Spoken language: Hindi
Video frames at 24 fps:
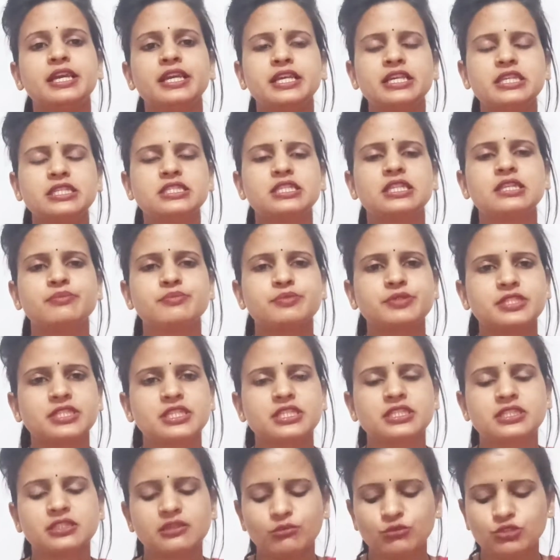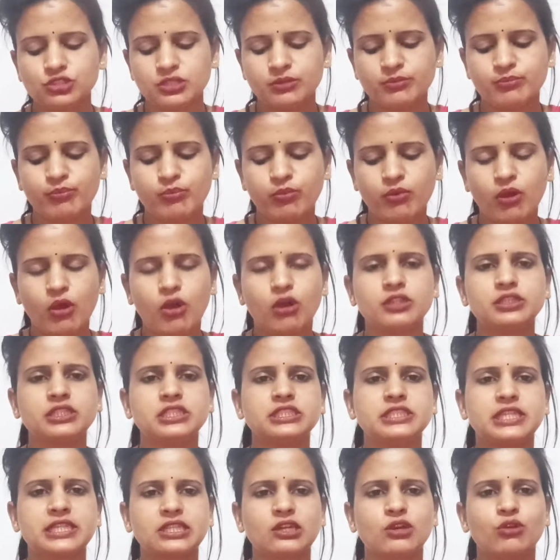इस लिपस्टिक से मुझे बहुत ही
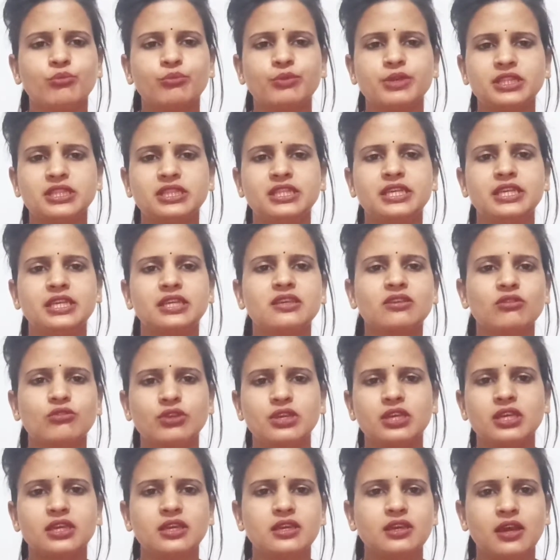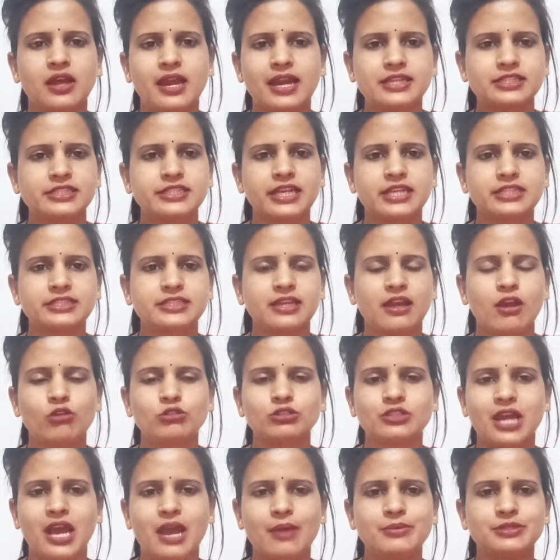ज़्यादा उम्मीद थी क्योंकि हर जगह जाओ
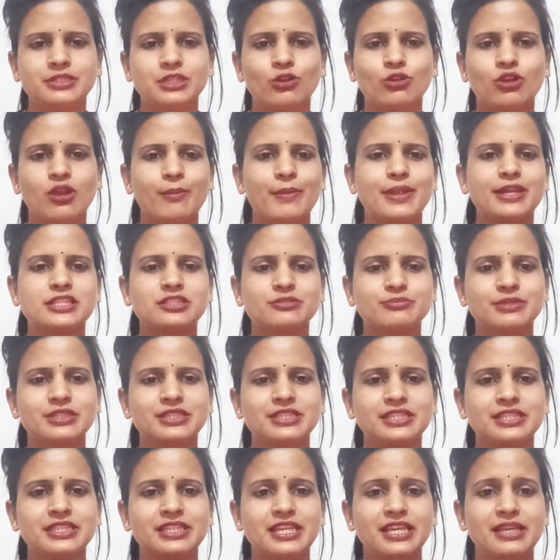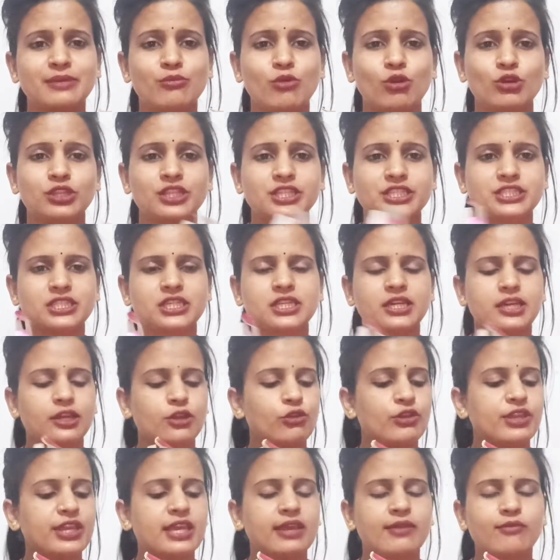जहाँ भी जाओ कमेंट्स मिलती थी कि बहुत अच्छे लग रहे
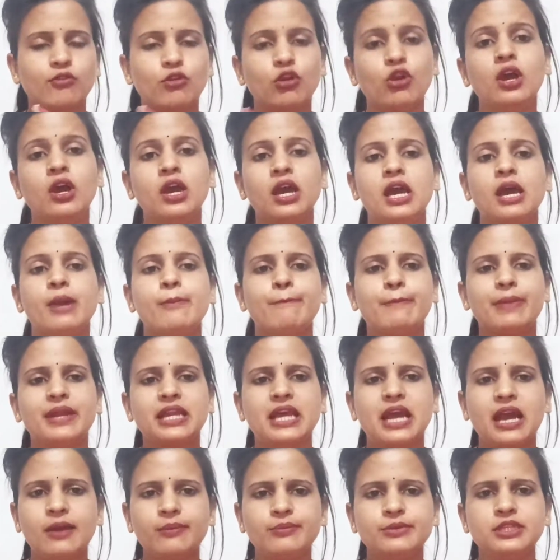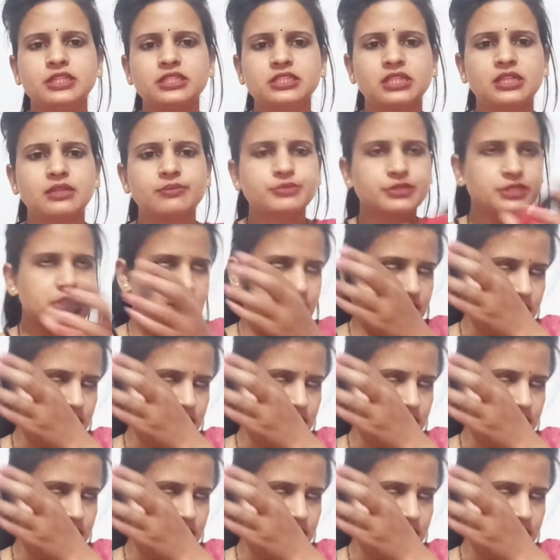हो ये वो बट अब इस लिपस्टिक